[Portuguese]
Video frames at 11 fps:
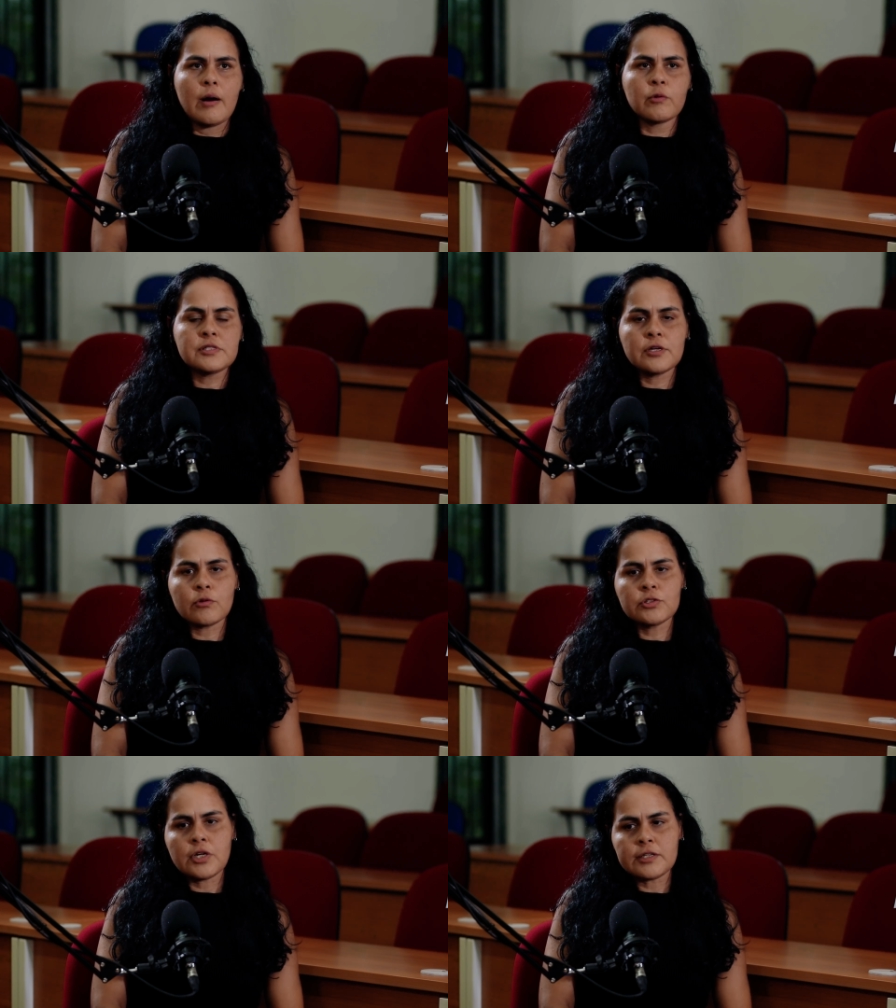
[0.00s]
O
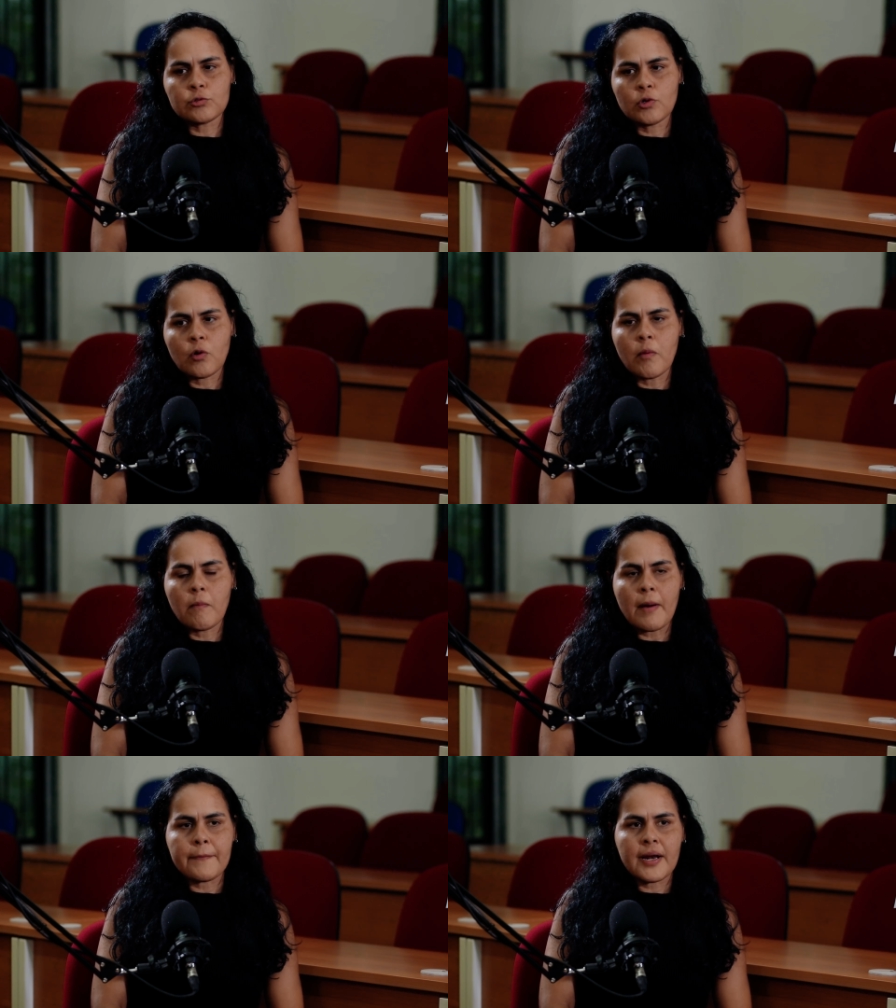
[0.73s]
ciclo de leitura
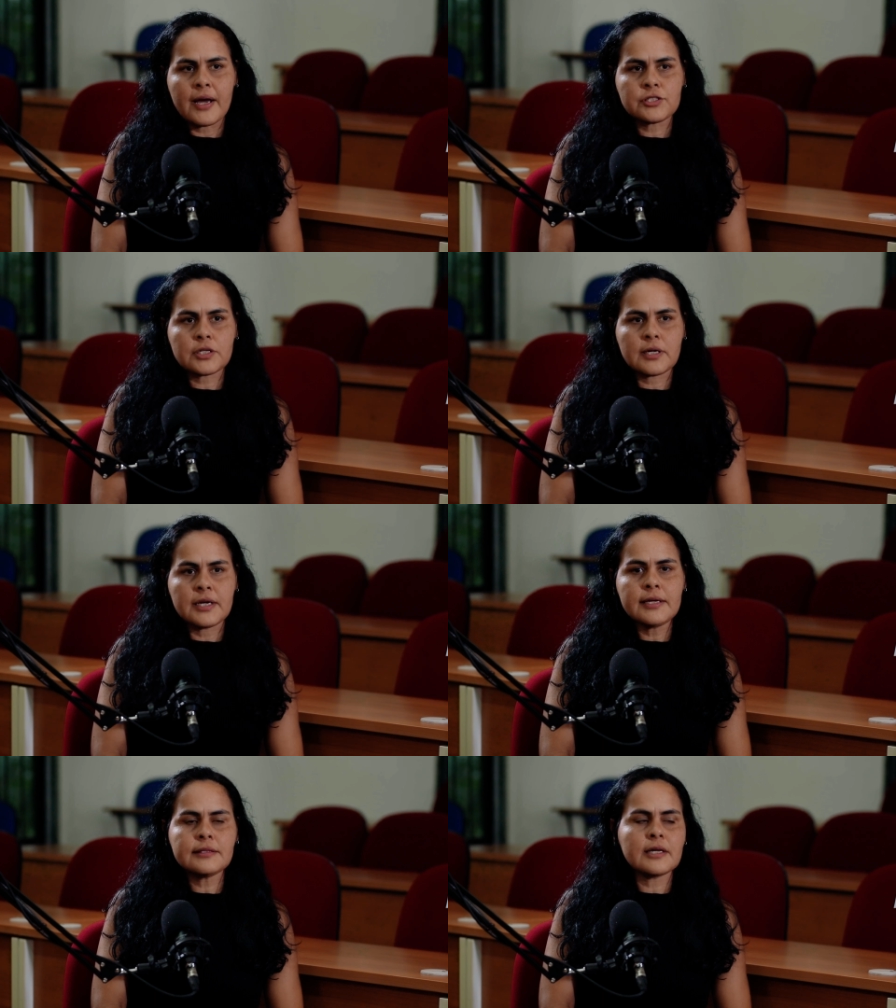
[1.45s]
como uma
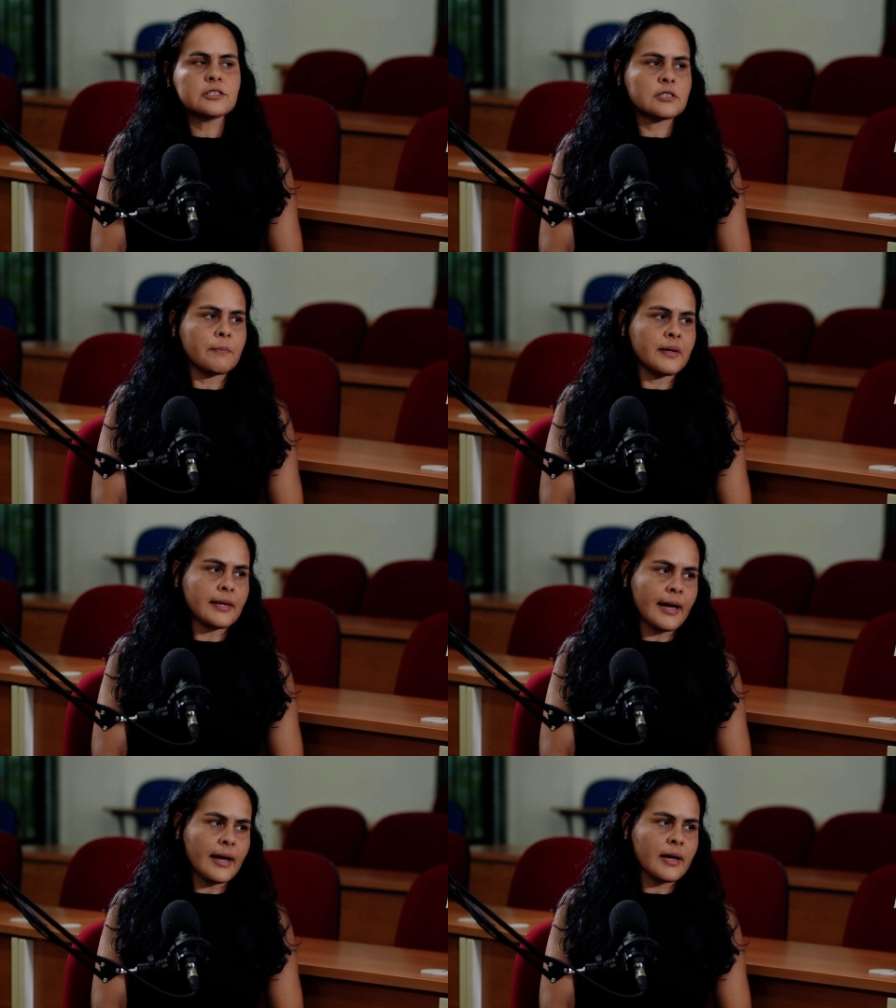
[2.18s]
prática
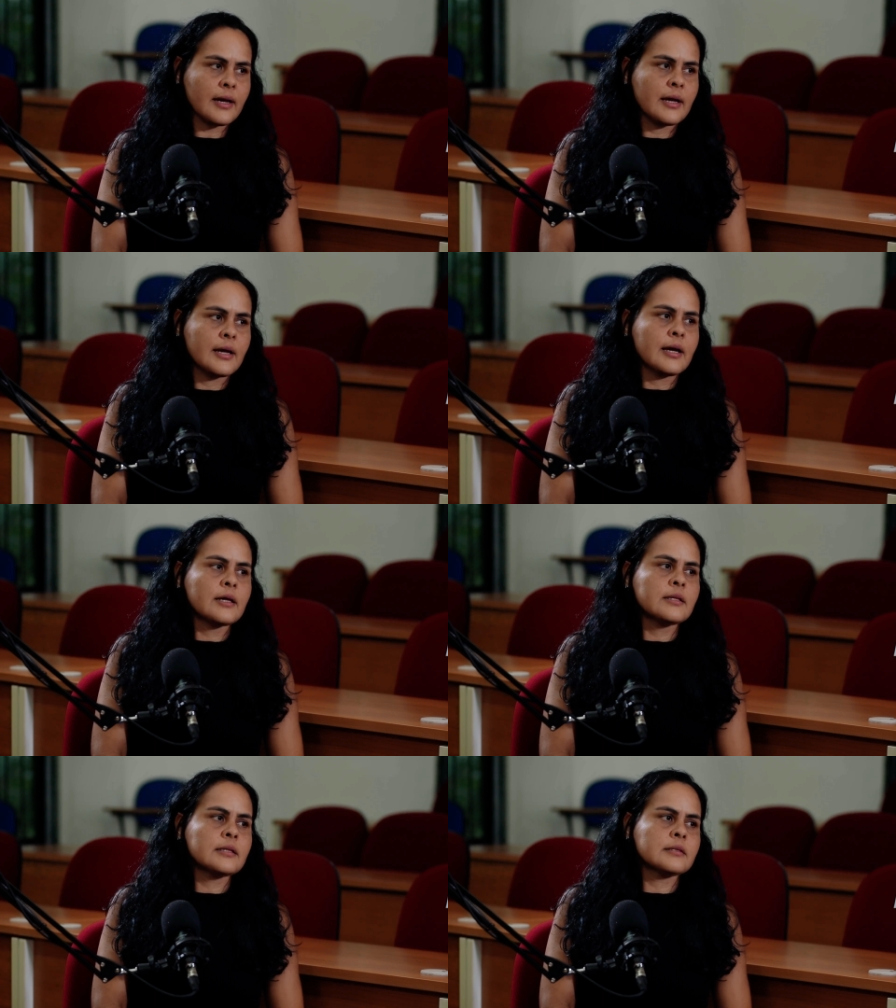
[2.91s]
interdisciplinar
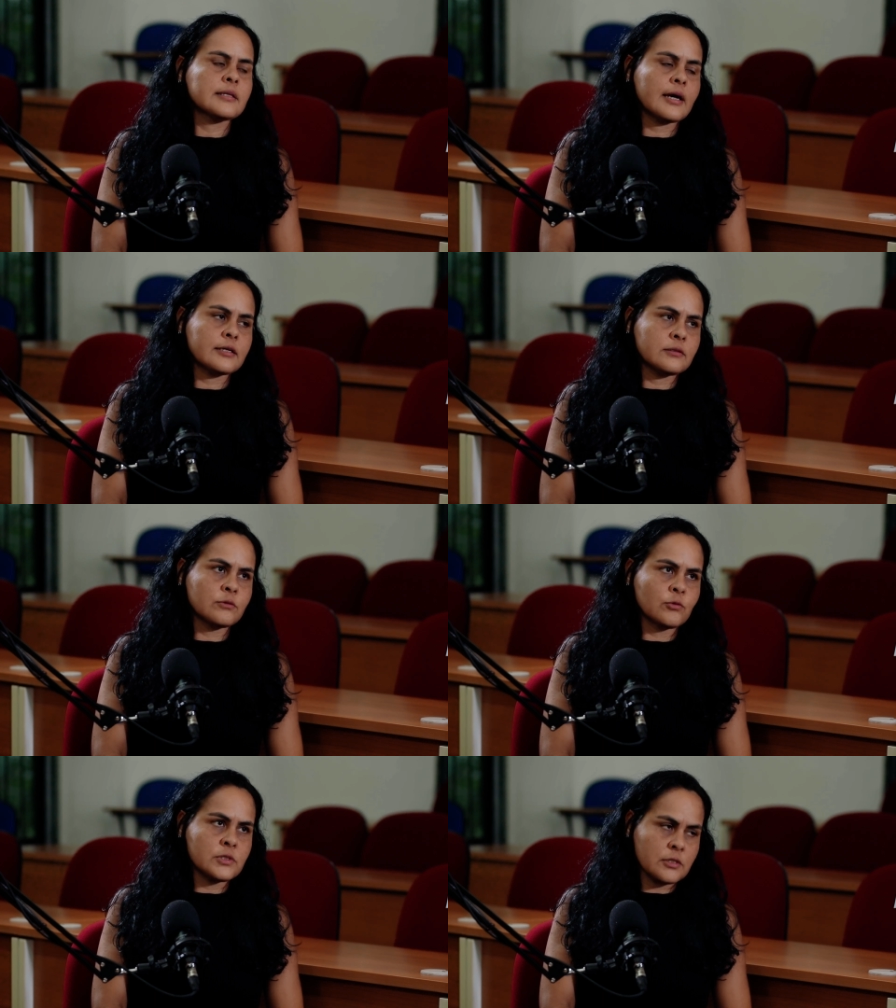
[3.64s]
né,
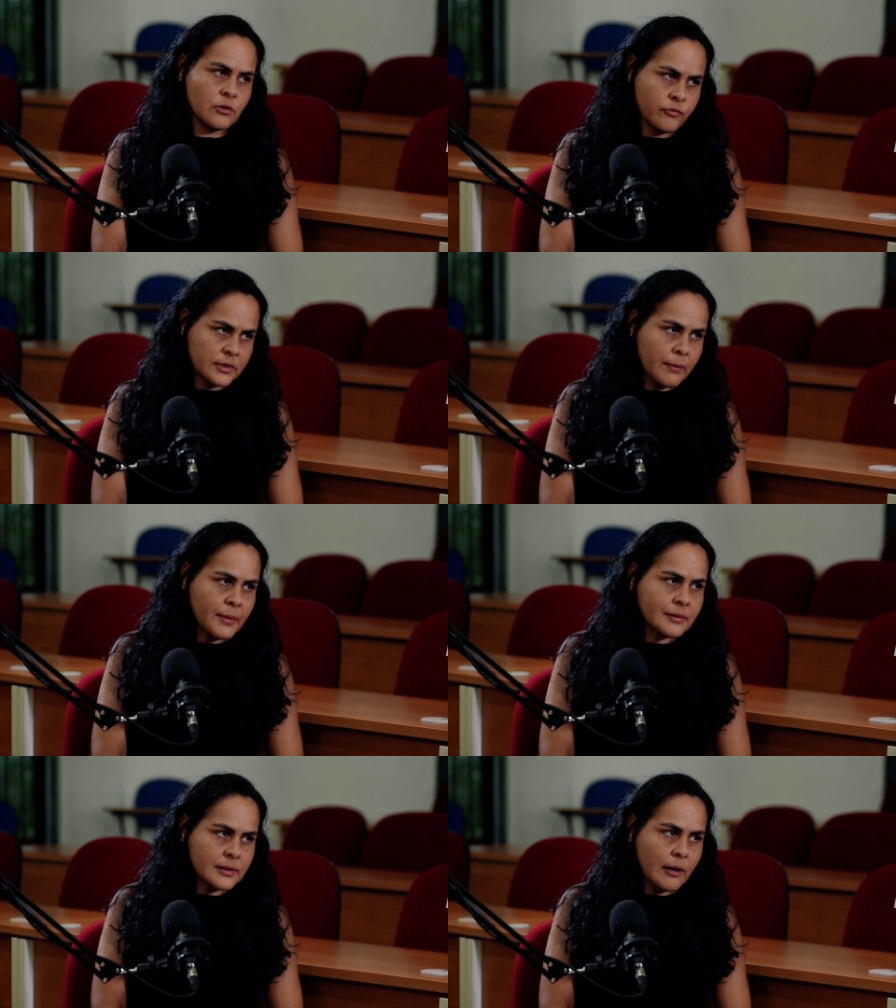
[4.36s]
no ensino
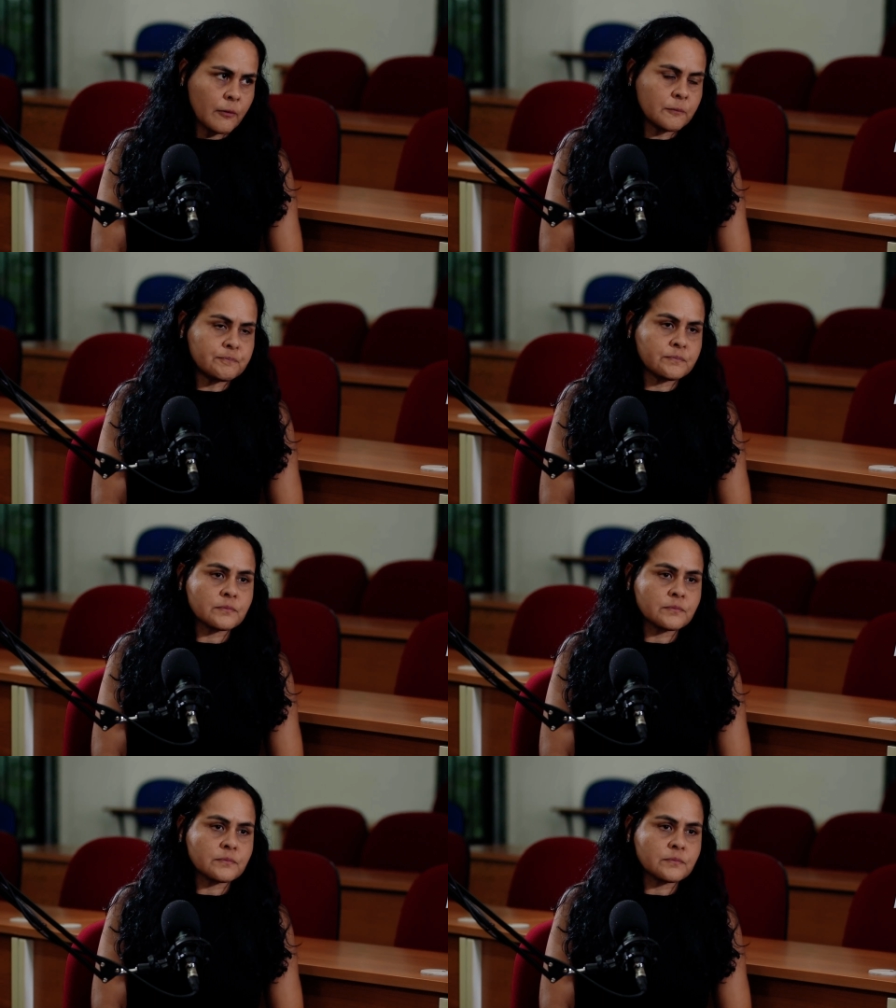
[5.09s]
fundamental.